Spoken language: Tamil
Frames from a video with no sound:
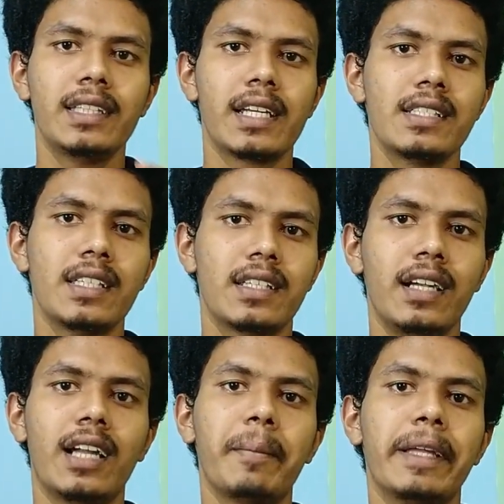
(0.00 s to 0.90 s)

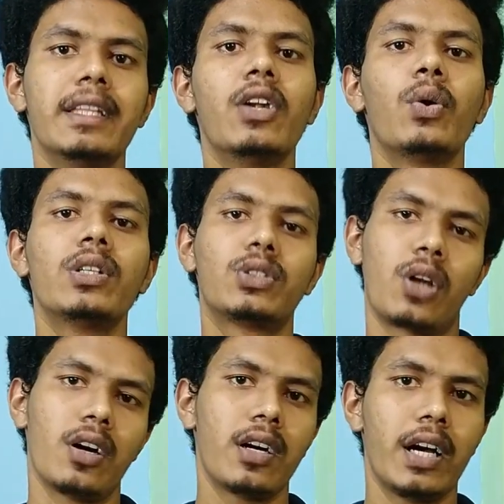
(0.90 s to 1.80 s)
தெரிஞ்சதுல நாம எந்த அளவுக்கு
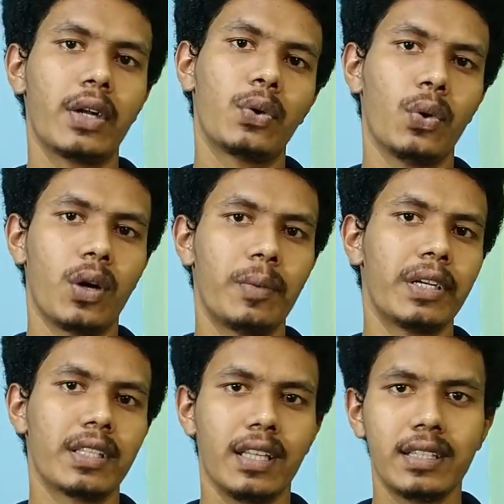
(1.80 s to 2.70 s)
ஸ்ட்ராங்கா இருக்கும்
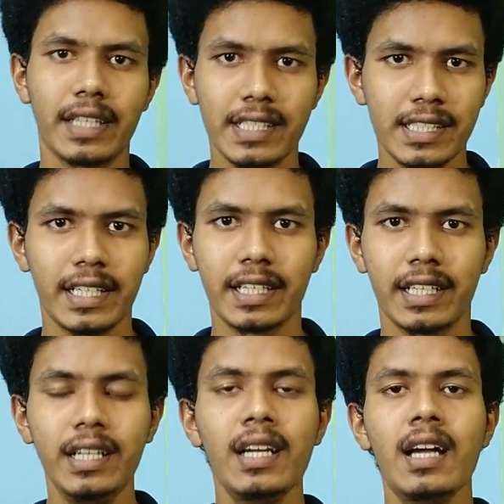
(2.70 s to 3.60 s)
அப்படின்றதான் தெரிஞ்சுக்கிட்டு